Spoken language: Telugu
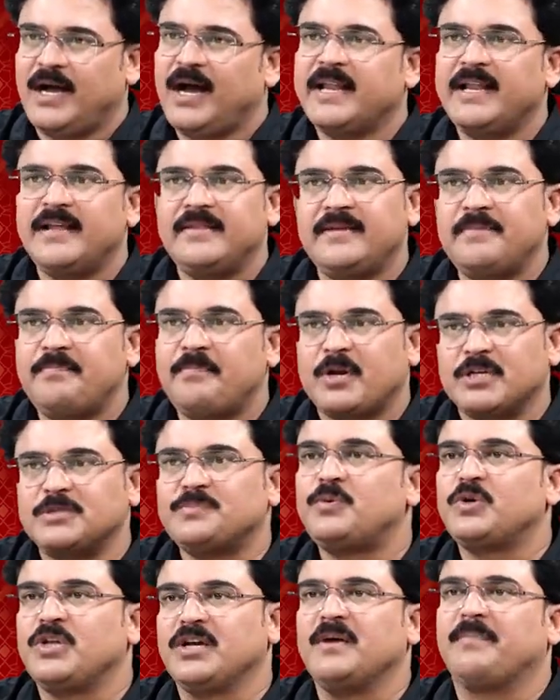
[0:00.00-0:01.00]
అనేది
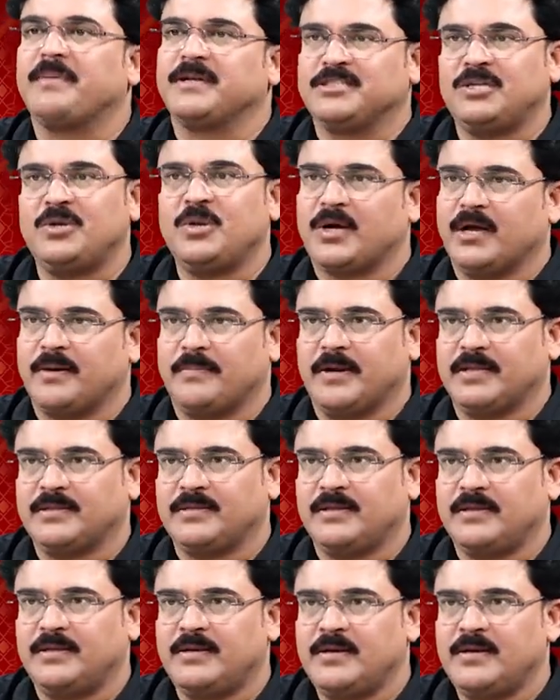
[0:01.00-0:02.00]
ప్రస్ఫుటంగా ప్రజల్లో
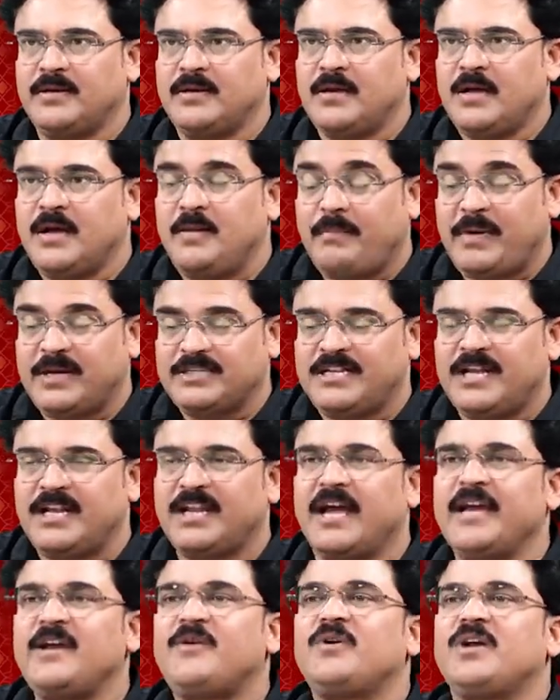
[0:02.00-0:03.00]
కనపడుతుంది ప్రజల
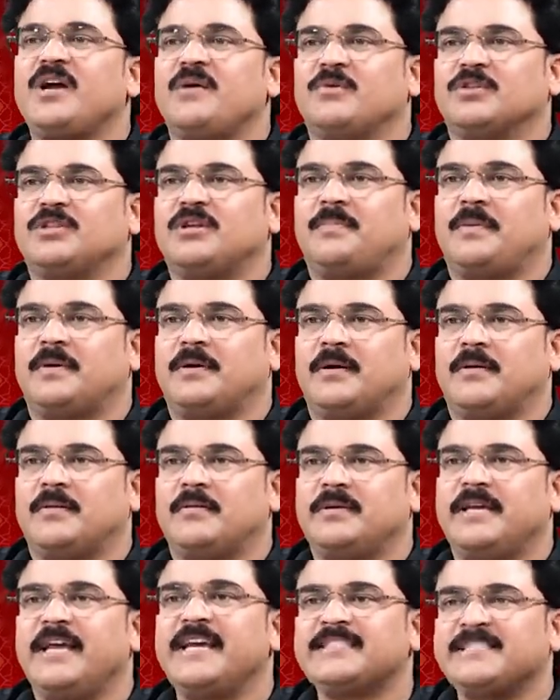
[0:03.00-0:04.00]
నాయకుడిగా ముద్రపడ్డాడు
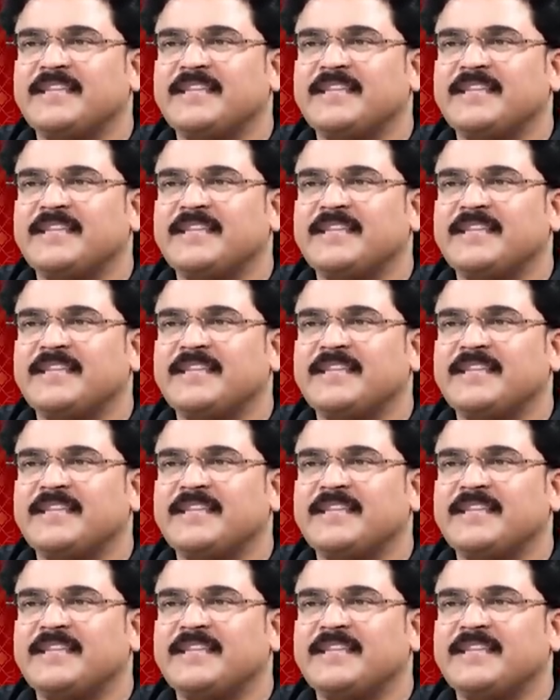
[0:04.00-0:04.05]
ఏ